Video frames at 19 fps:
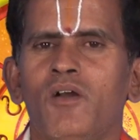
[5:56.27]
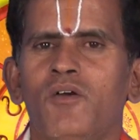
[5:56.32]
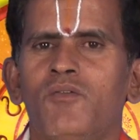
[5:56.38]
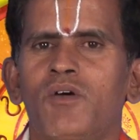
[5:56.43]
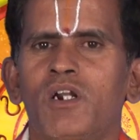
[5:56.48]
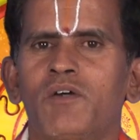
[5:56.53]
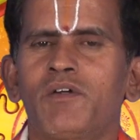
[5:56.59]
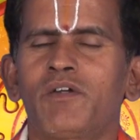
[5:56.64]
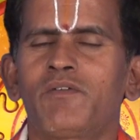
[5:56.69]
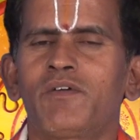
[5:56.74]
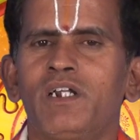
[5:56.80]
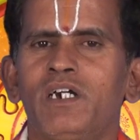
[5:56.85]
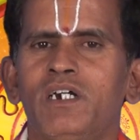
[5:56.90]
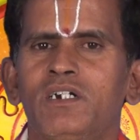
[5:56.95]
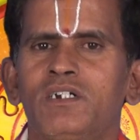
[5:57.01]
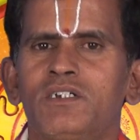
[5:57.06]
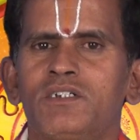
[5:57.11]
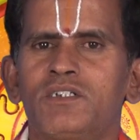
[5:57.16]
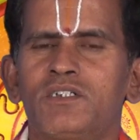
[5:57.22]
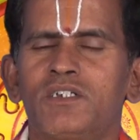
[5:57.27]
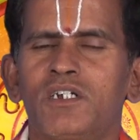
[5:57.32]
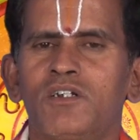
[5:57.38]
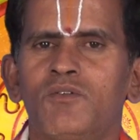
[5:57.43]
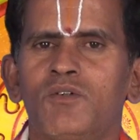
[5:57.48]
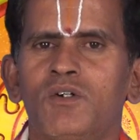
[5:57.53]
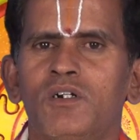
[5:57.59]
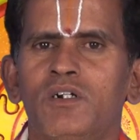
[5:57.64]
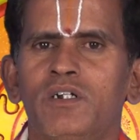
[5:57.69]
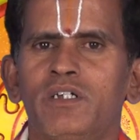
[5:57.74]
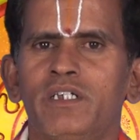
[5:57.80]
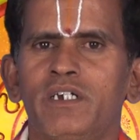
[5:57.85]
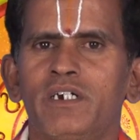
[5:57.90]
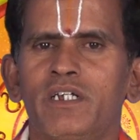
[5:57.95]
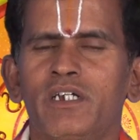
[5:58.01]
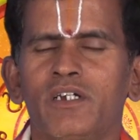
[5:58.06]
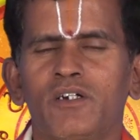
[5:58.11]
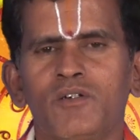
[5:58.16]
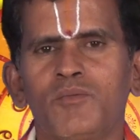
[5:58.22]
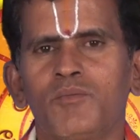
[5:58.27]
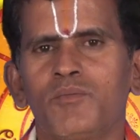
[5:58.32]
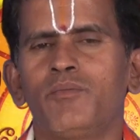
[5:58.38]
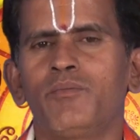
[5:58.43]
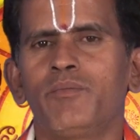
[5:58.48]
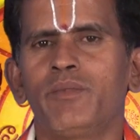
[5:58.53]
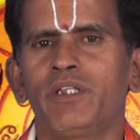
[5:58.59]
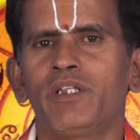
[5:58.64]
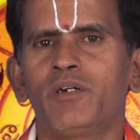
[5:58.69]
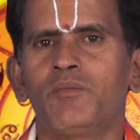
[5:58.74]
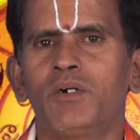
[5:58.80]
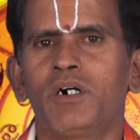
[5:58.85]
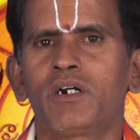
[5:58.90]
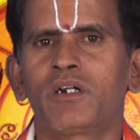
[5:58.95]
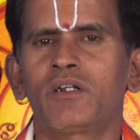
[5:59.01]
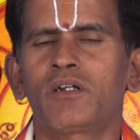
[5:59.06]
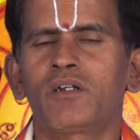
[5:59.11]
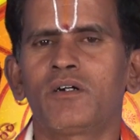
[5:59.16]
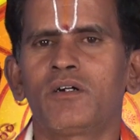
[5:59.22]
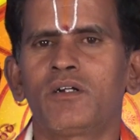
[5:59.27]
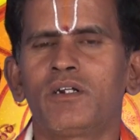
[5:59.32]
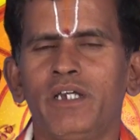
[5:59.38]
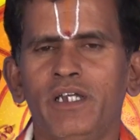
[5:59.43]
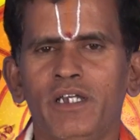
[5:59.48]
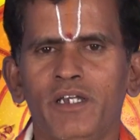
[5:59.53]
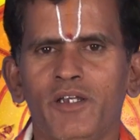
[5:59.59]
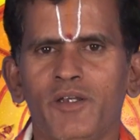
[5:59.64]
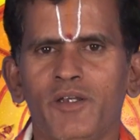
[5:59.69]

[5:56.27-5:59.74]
பறவை விட செலவுகள் அதிகரிக்கும் மிதமான நாளே